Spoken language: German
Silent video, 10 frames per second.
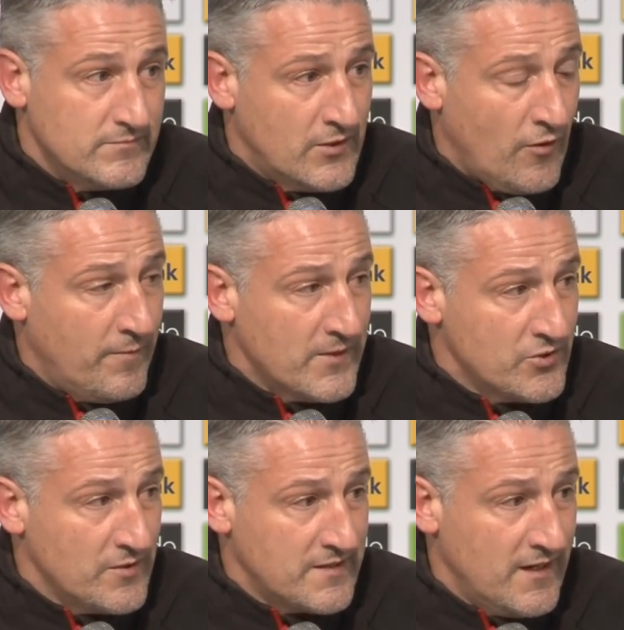die
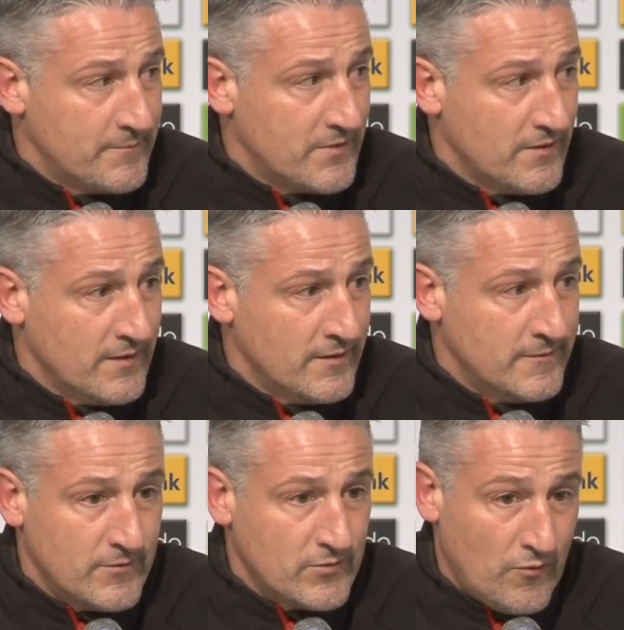Kopfballchance gehabt,
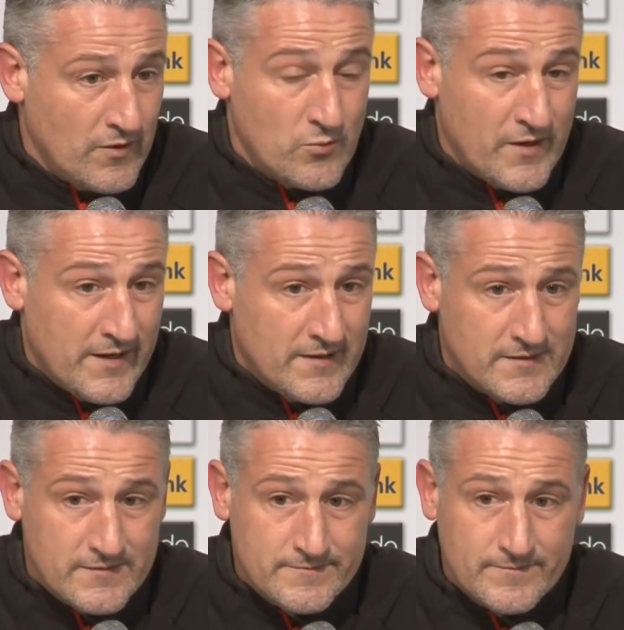Torwart gut
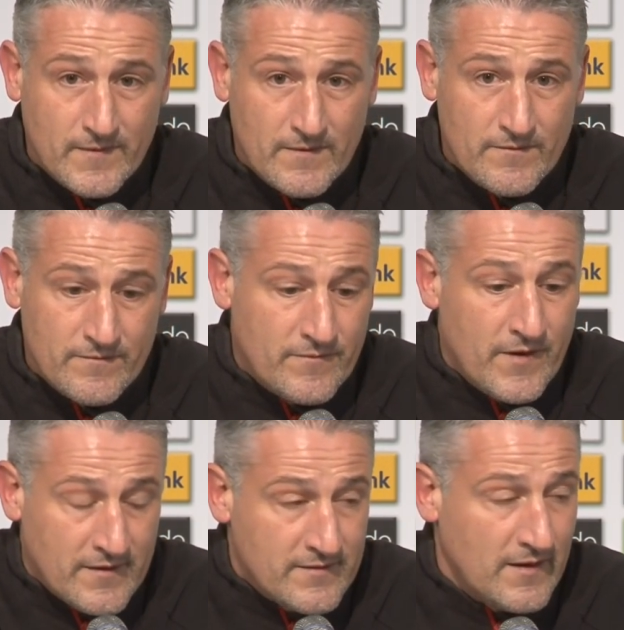hält.
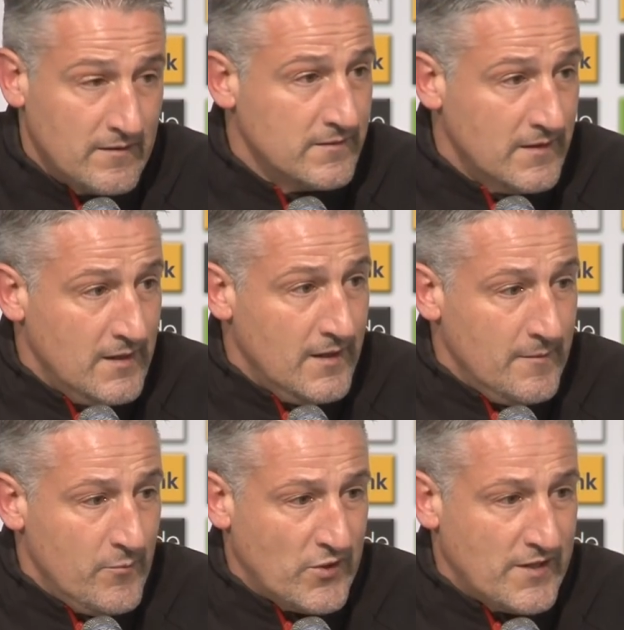Wäre es
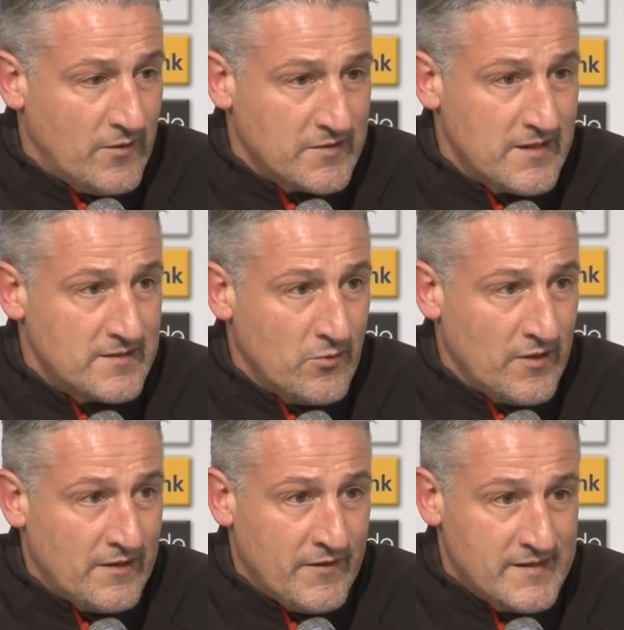möglich aus der Tor
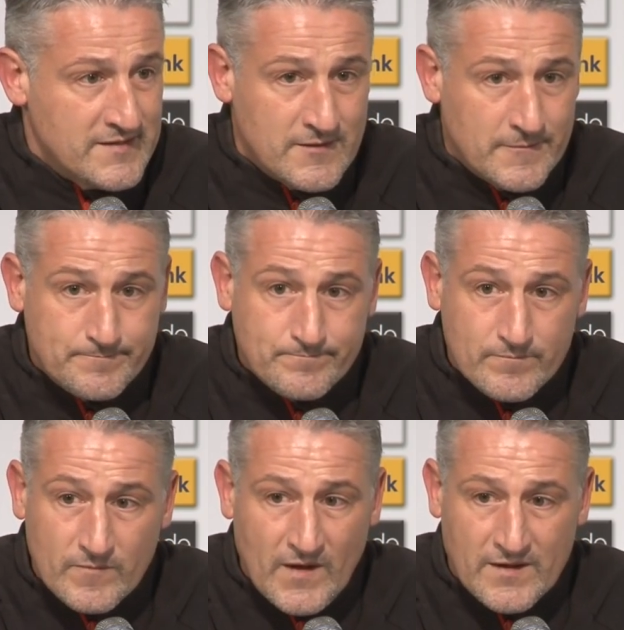dann gewesen.
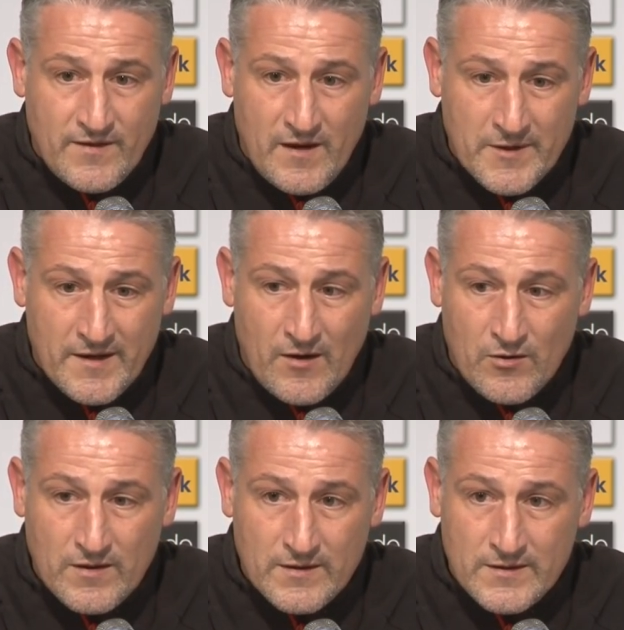Das war aber dann
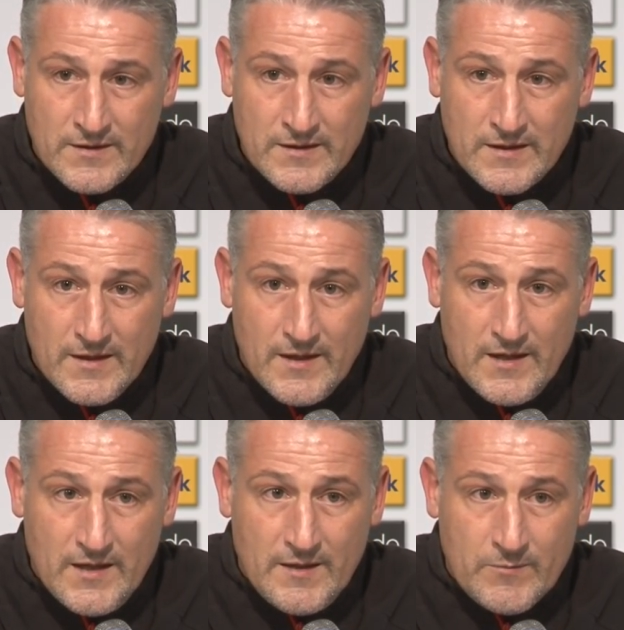auch im
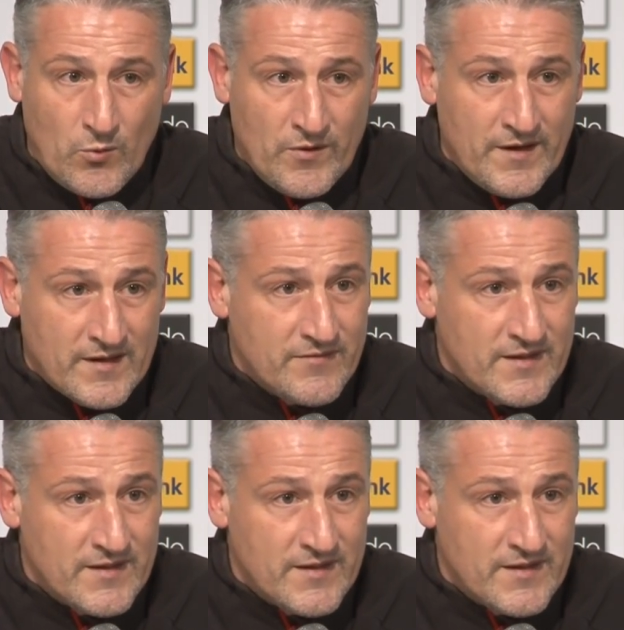Grunde das,